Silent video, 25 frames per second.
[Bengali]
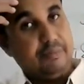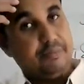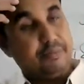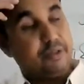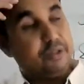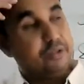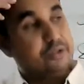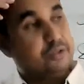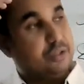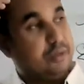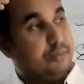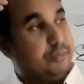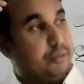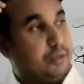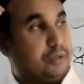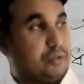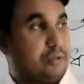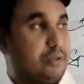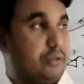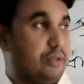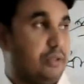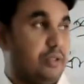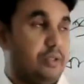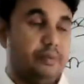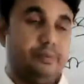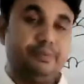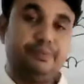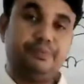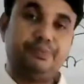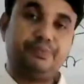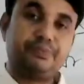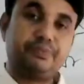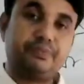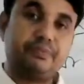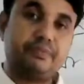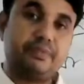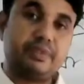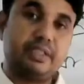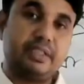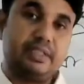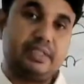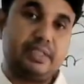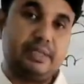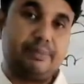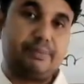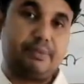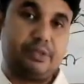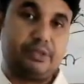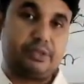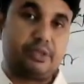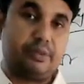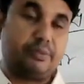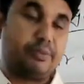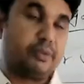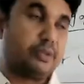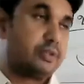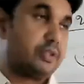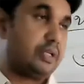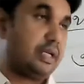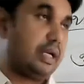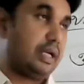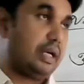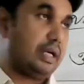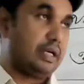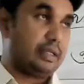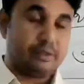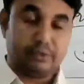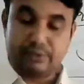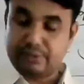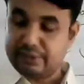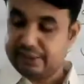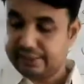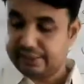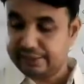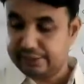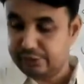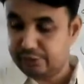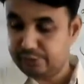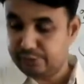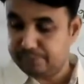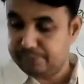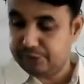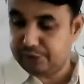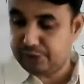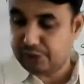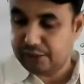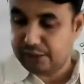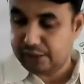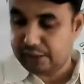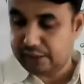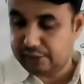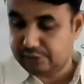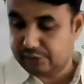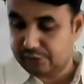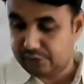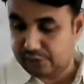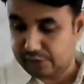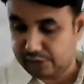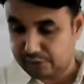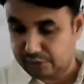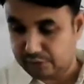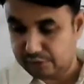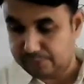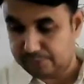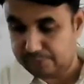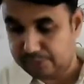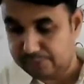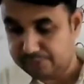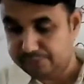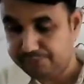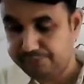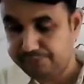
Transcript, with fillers: প্রশ্নপত্র সেই প্রশ্নপত্রের আলোকে কিছু বিষয় আলোচনা করব